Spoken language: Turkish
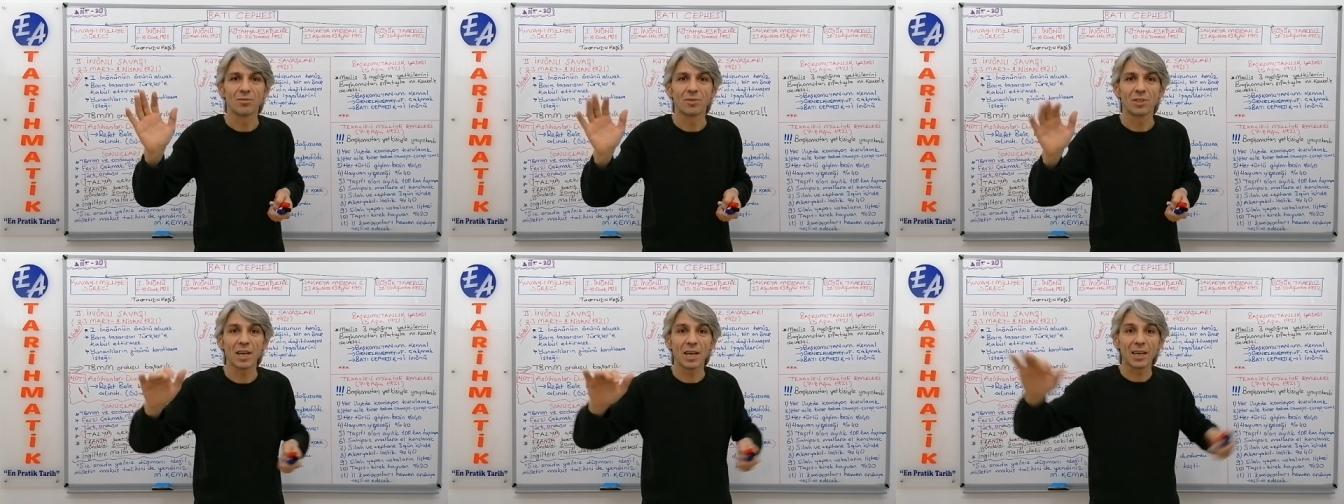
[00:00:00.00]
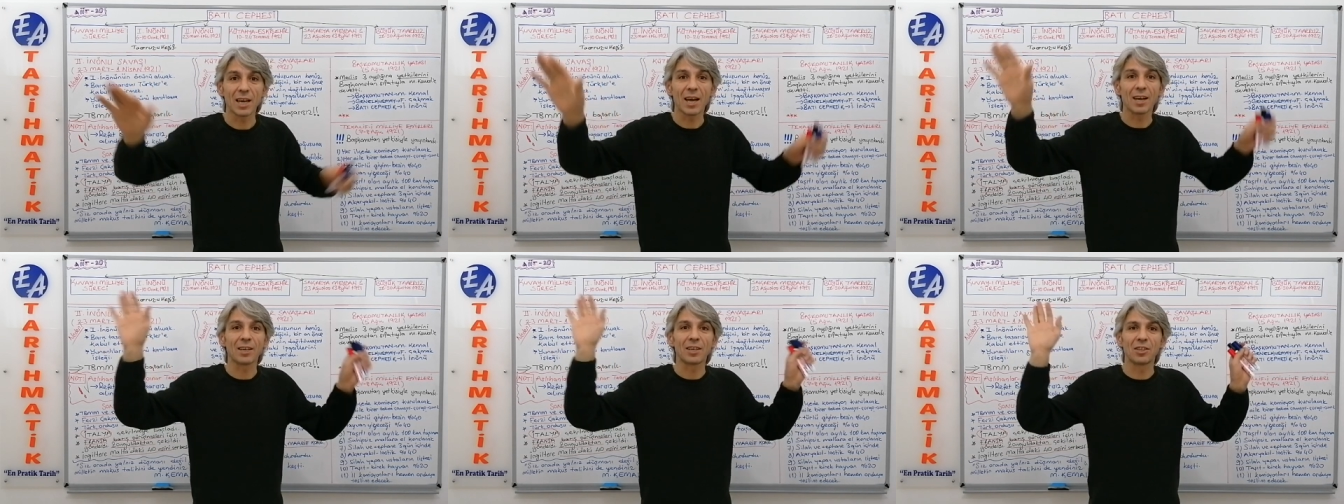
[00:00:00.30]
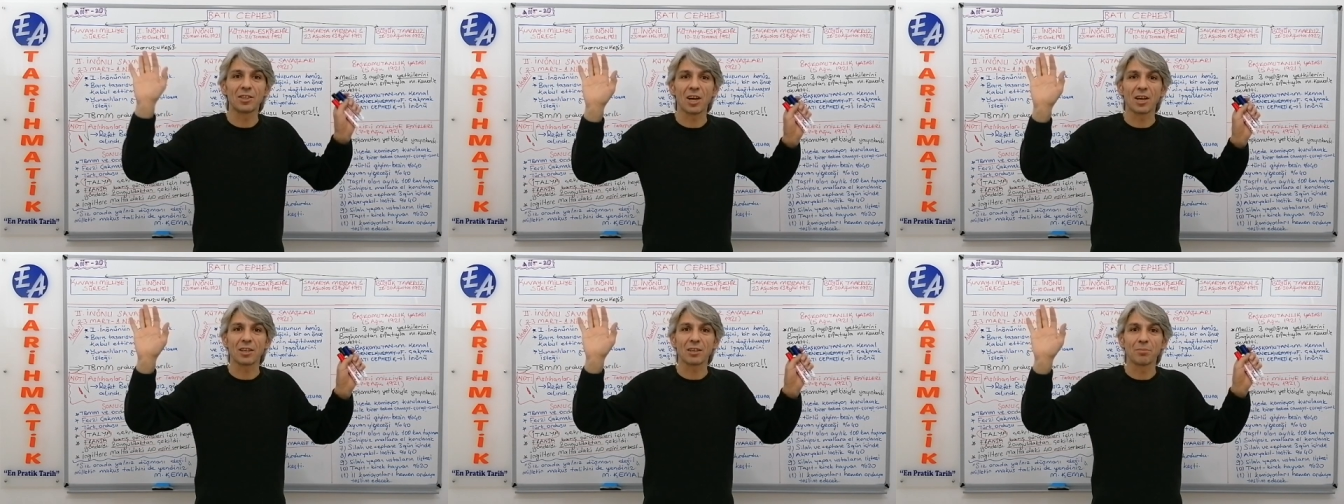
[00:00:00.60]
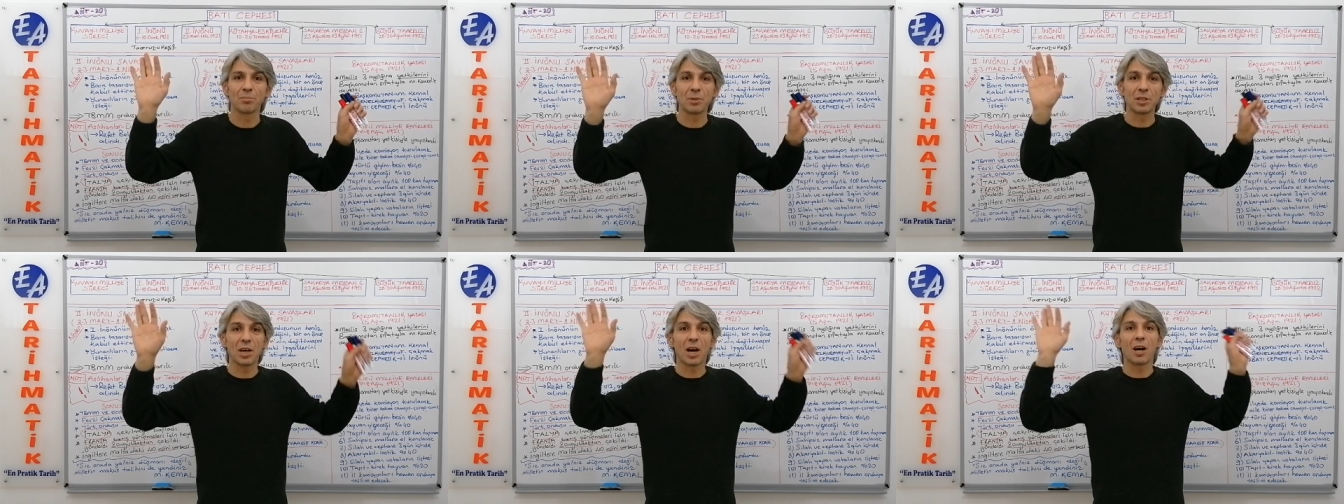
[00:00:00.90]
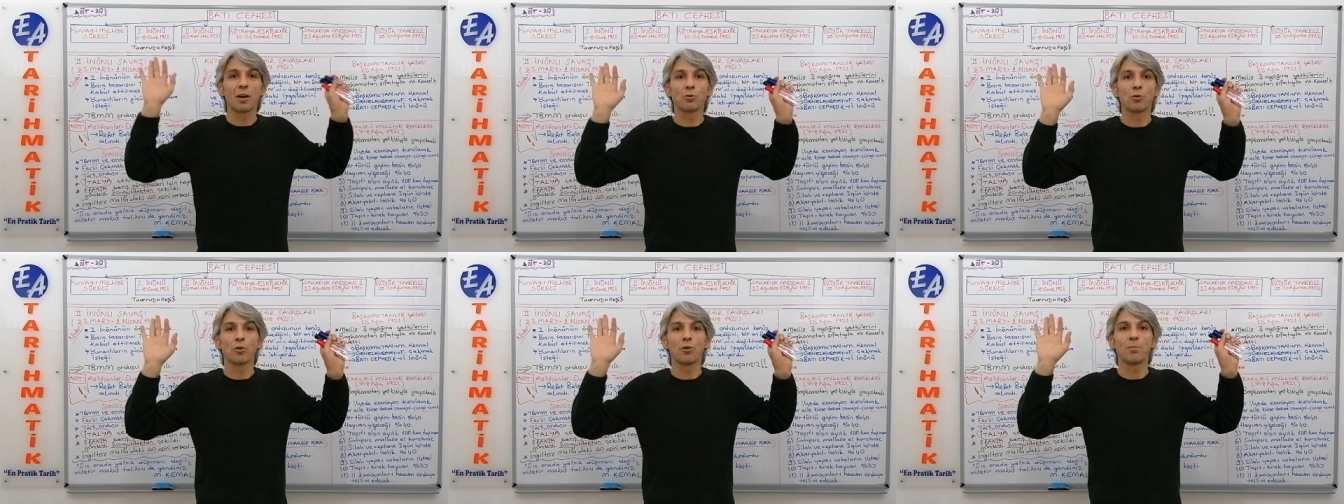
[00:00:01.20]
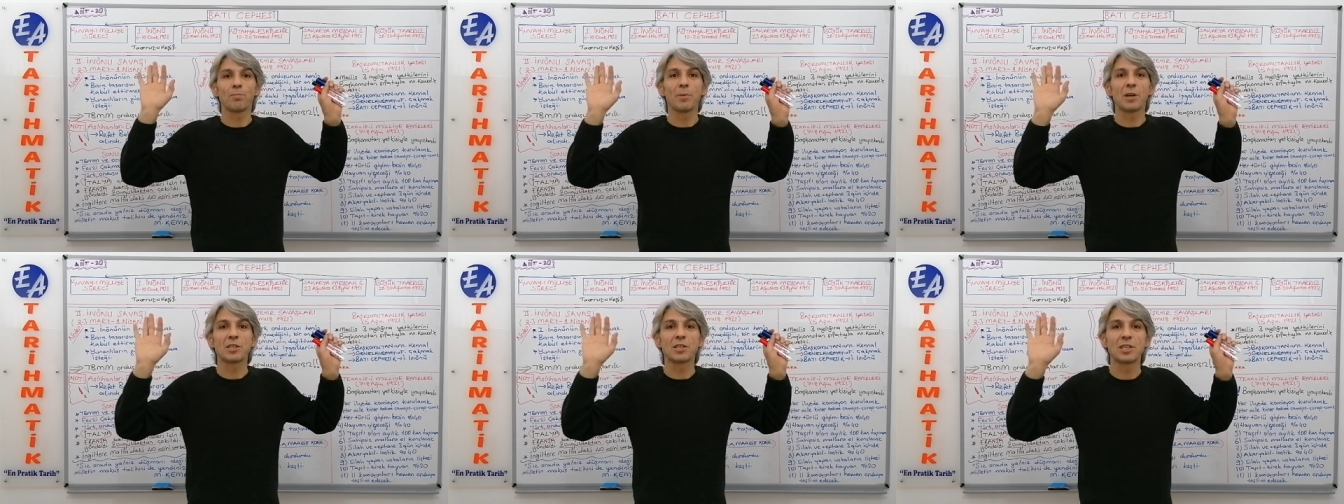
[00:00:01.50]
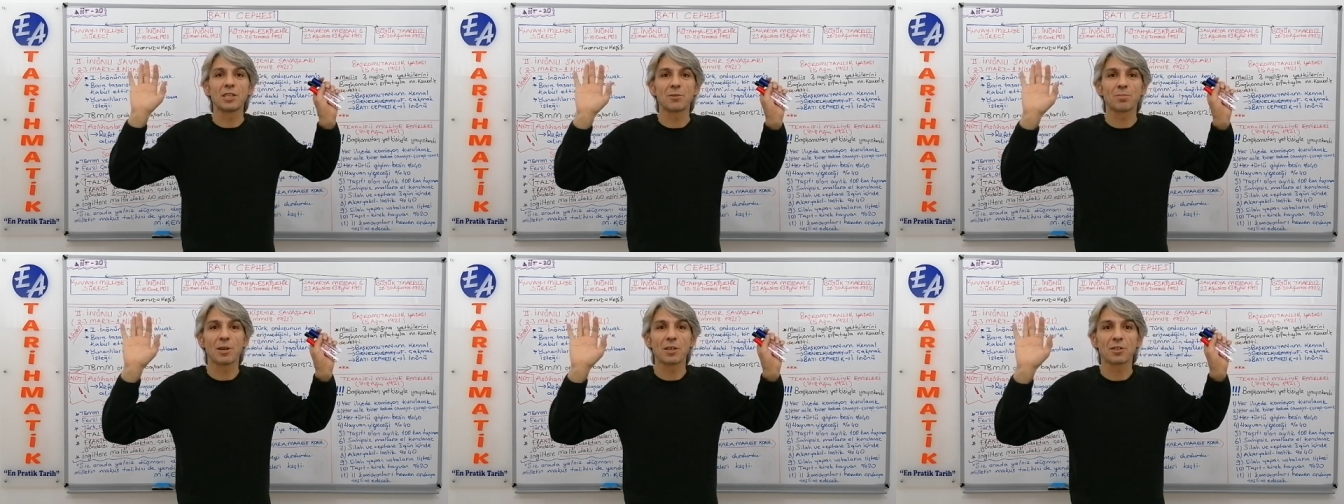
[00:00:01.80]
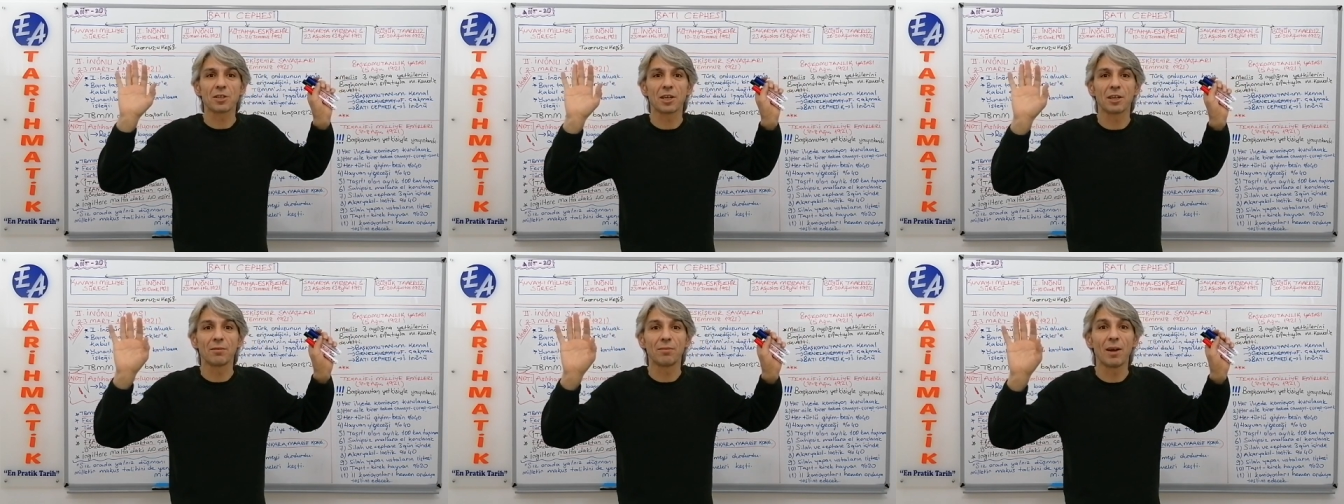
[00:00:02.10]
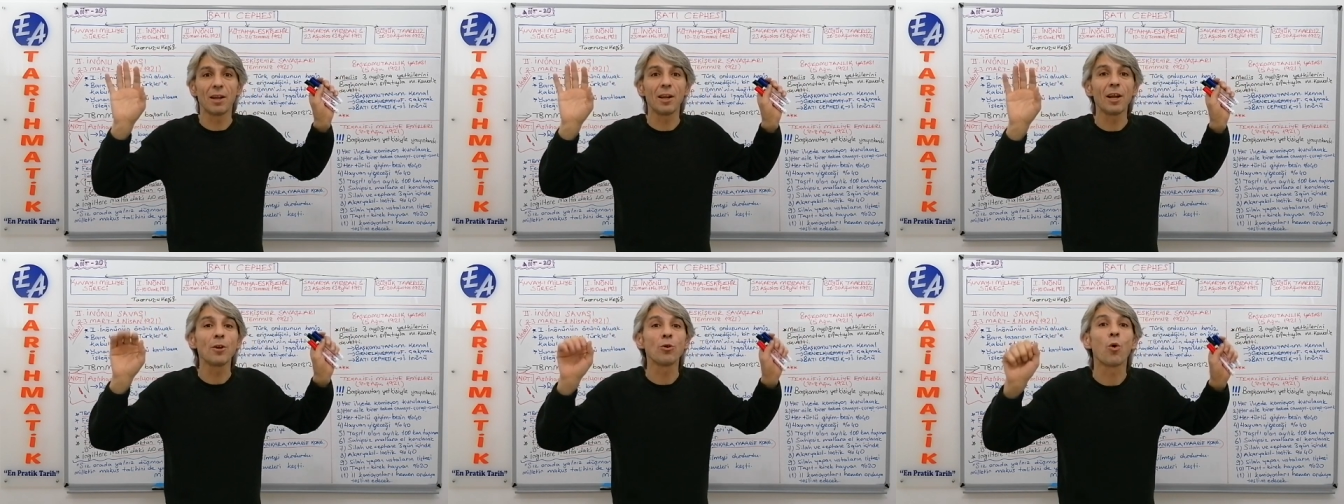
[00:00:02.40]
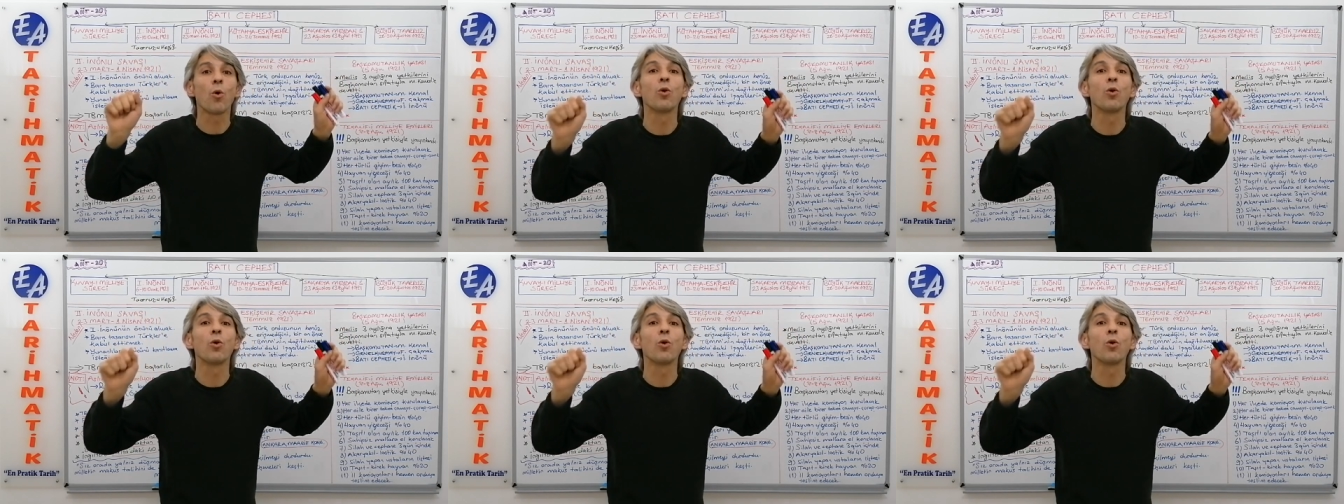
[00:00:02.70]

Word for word: Çeker gider. Bir daha dönüp meclis başkanı falan